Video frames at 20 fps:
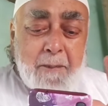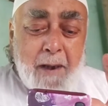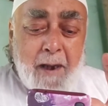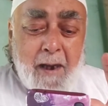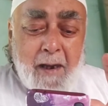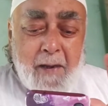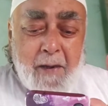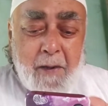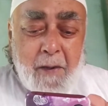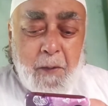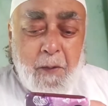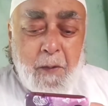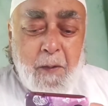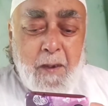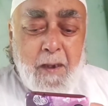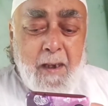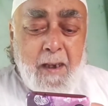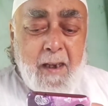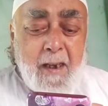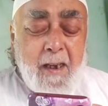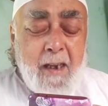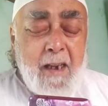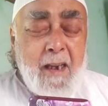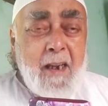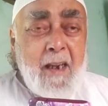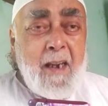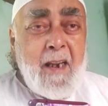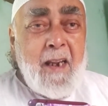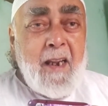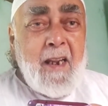जबा खोले
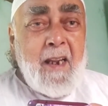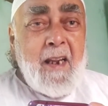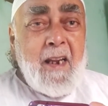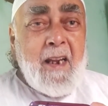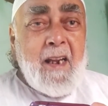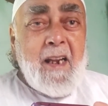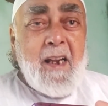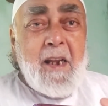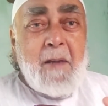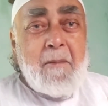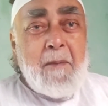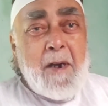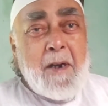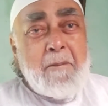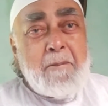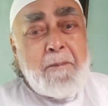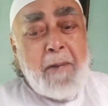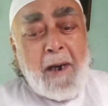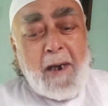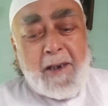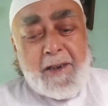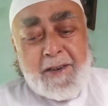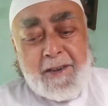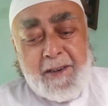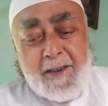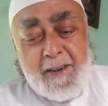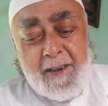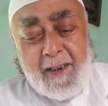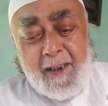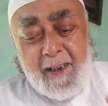नमक
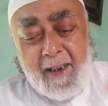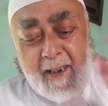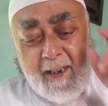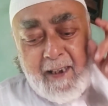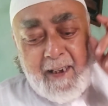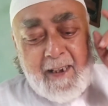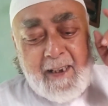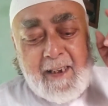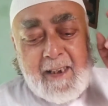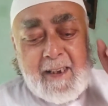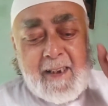पाशी करे